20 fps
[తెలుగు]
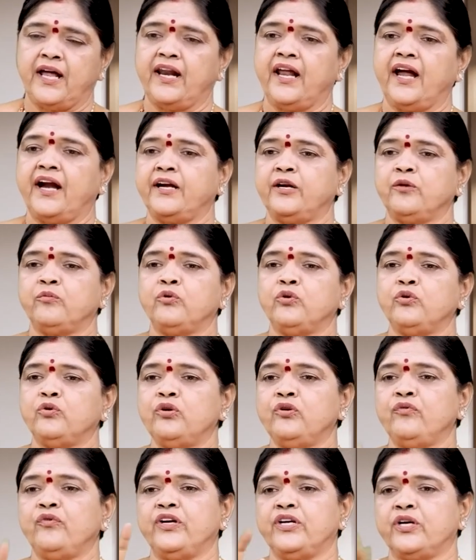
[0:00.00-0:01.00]
అలాంటి
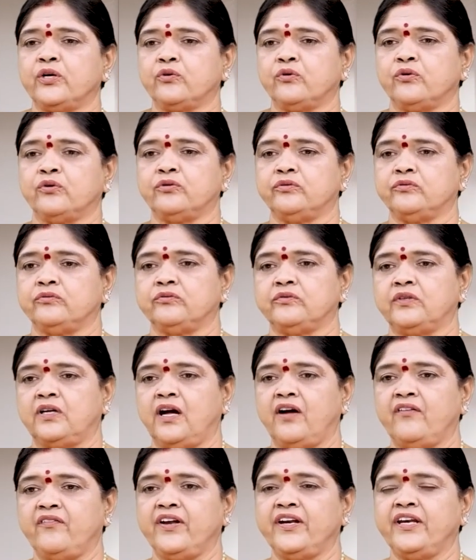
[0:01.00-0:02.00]
ముగ్గులు వేయకూడదు
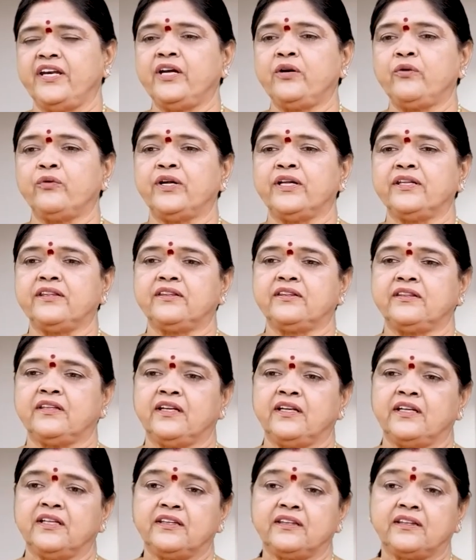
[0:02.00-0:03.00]
అవన్నీ కూడా
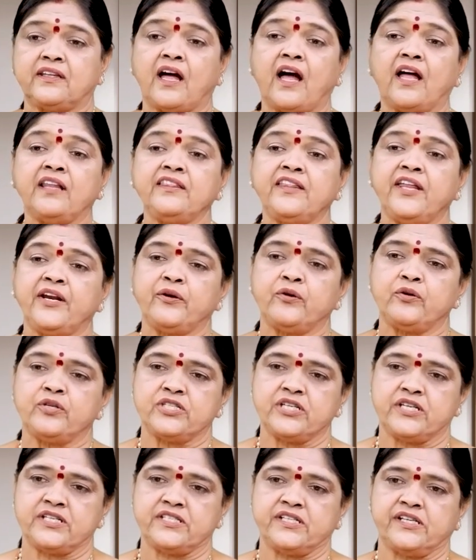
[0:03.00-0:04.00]

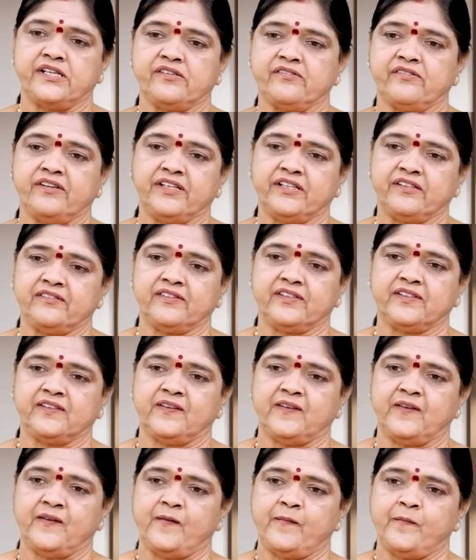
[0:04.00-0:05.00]
తాంత్రికులు చేసేటువంటి
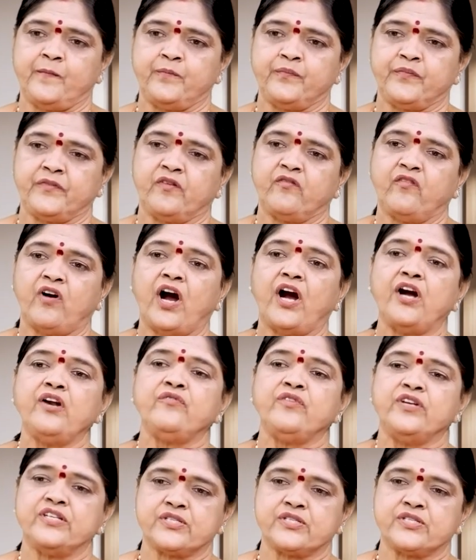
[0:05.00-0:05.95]
వాళ్ళు